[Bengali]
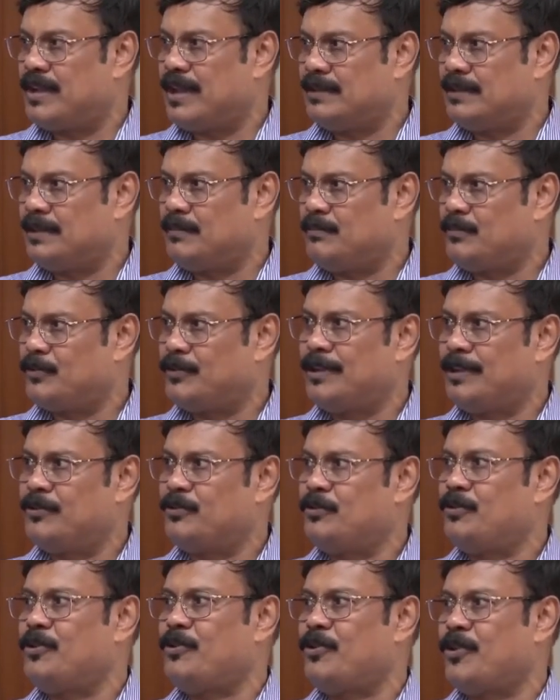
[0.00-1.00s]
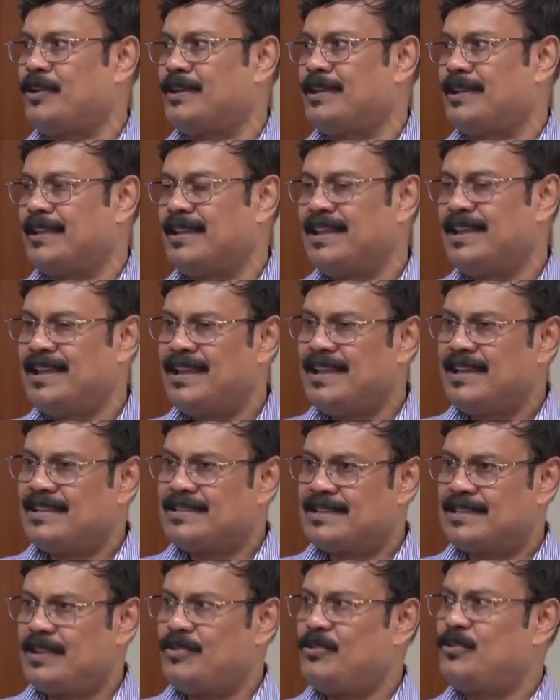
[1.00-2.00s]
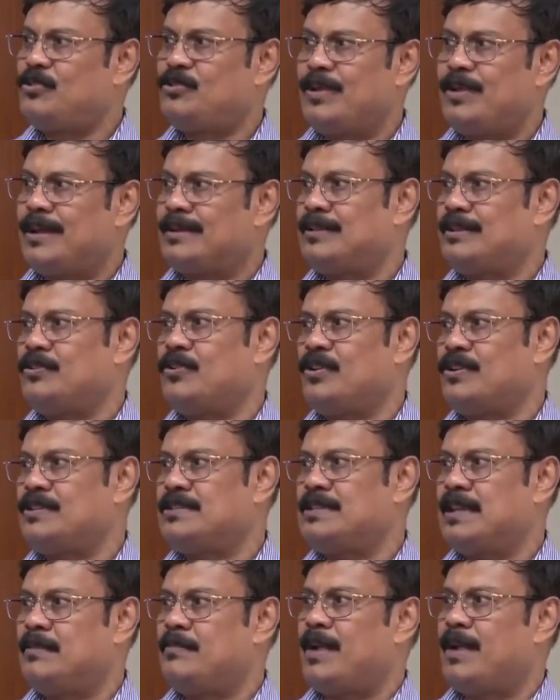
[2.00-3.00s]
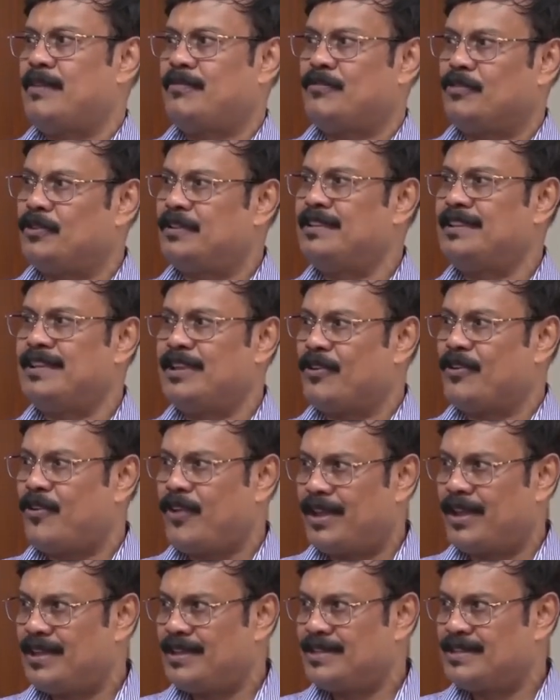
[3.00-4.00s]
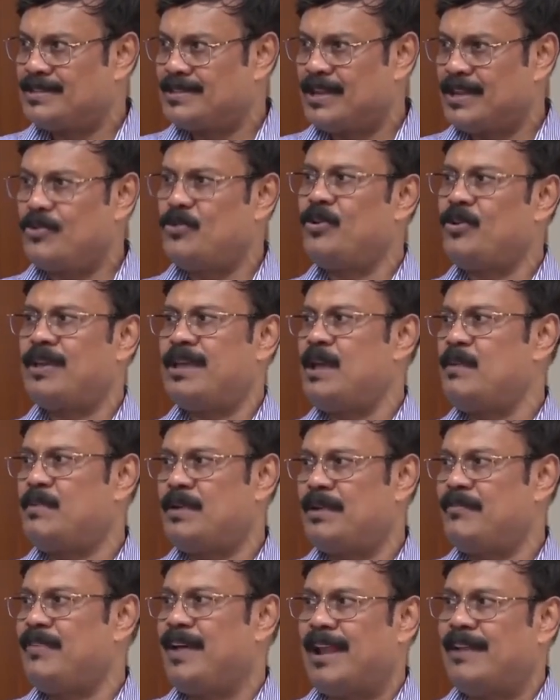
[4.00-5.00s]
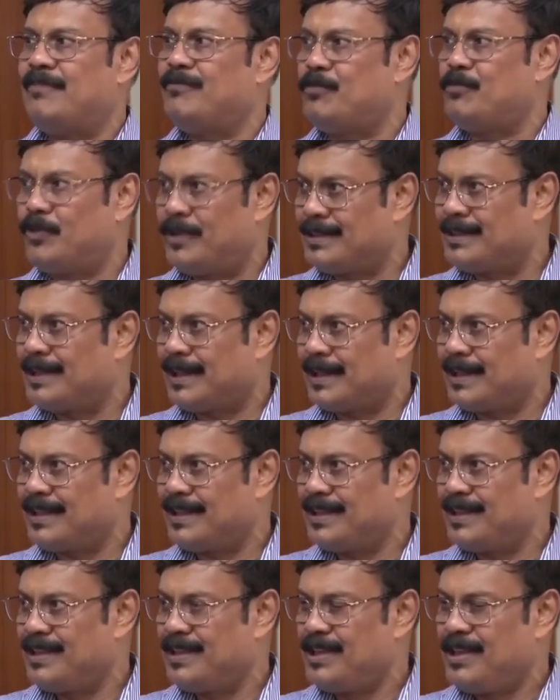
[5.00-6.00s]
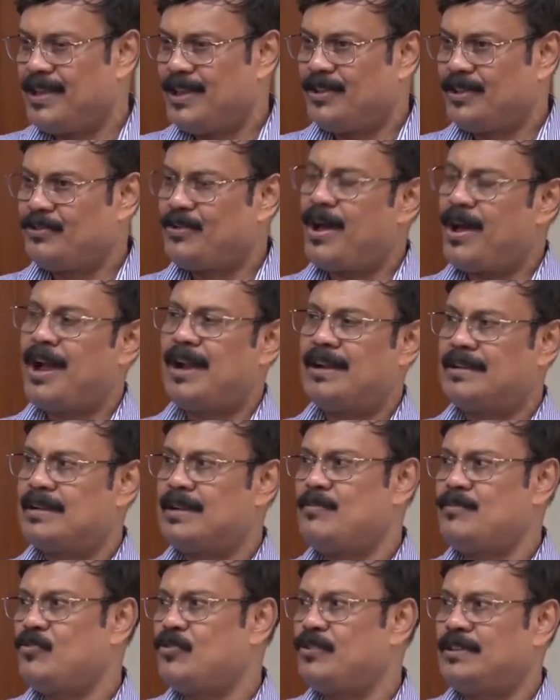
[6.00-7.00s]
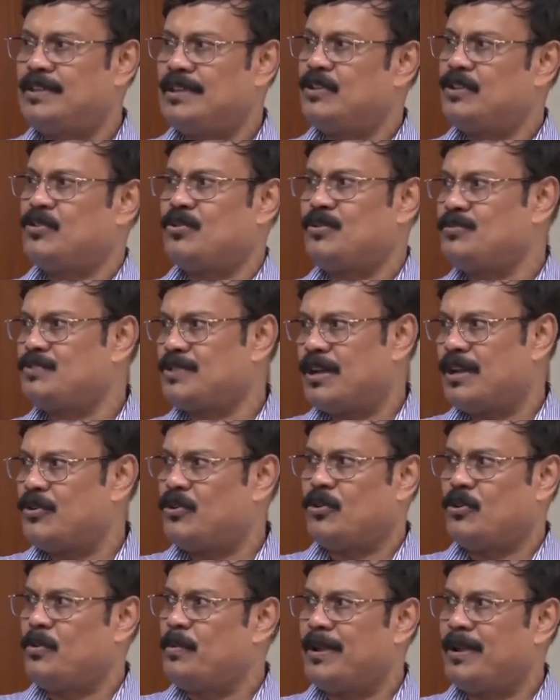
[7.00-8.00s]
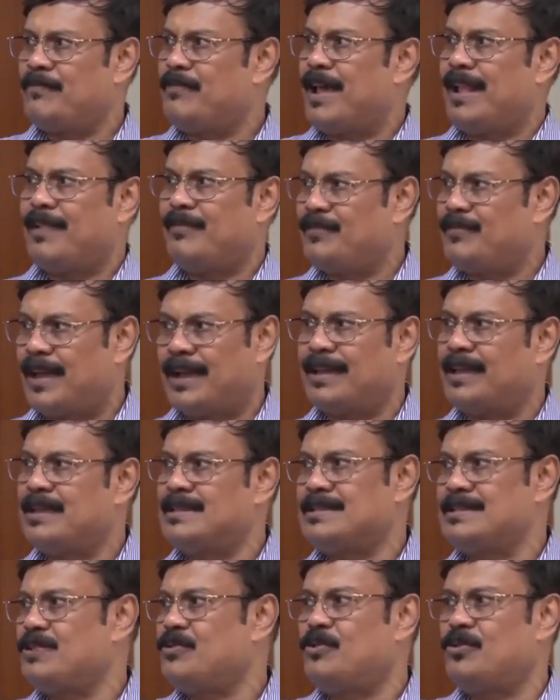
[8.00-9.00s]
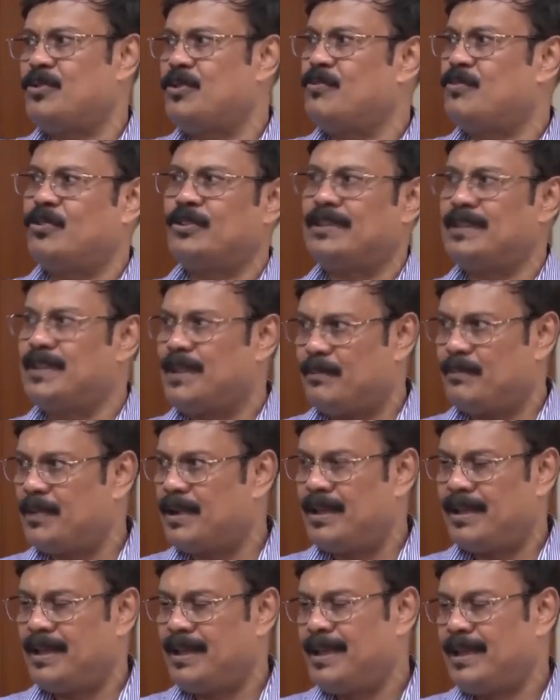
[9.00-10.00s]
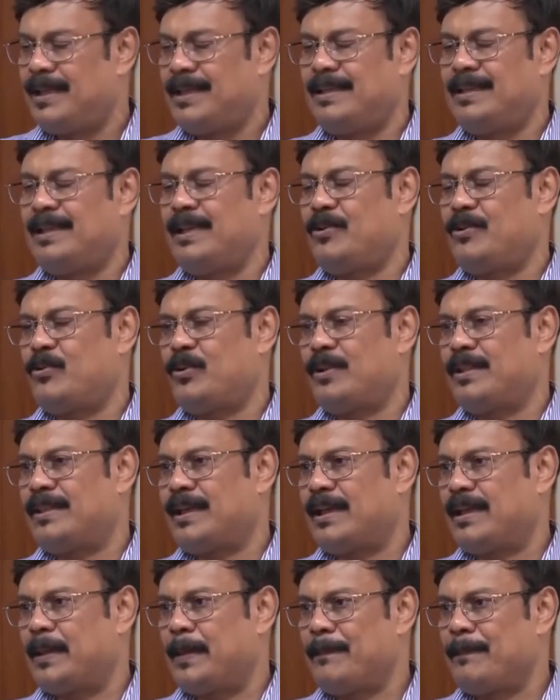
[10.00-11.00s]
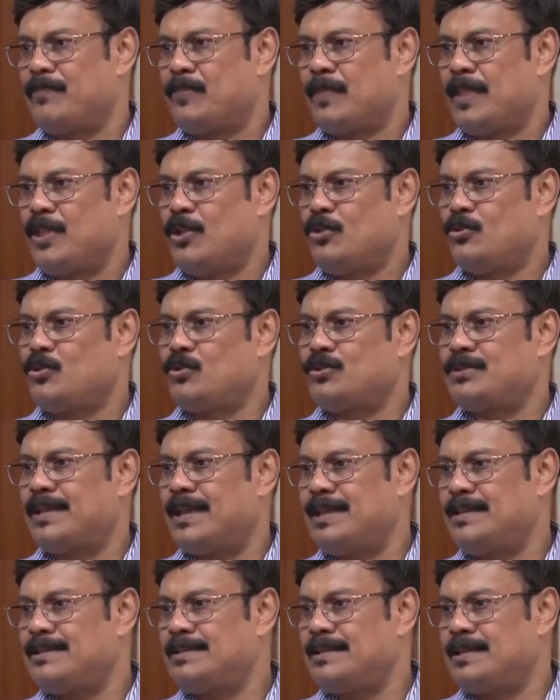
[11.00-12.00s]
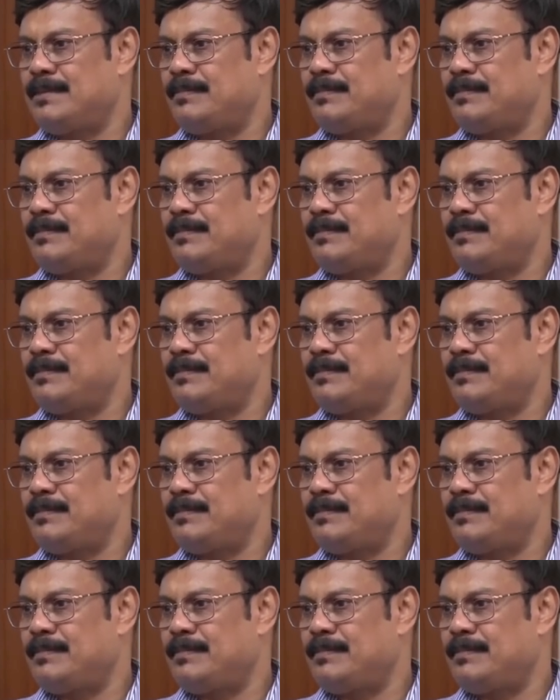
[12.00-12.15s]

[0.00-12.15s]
আদান প্রদান গুলো ঘটে সেগুলো তো একটা দরজার মারফত দিয়ে হয় সেগুলোকে আমরা ভ্যালভ বলে থাকি তো হার্টের মধ্যে এরকম চার রকমের ভ্যালভ থাকে যেগুলোর মধ্যে আমরা ইয়ে করে থাকি তো সেই যে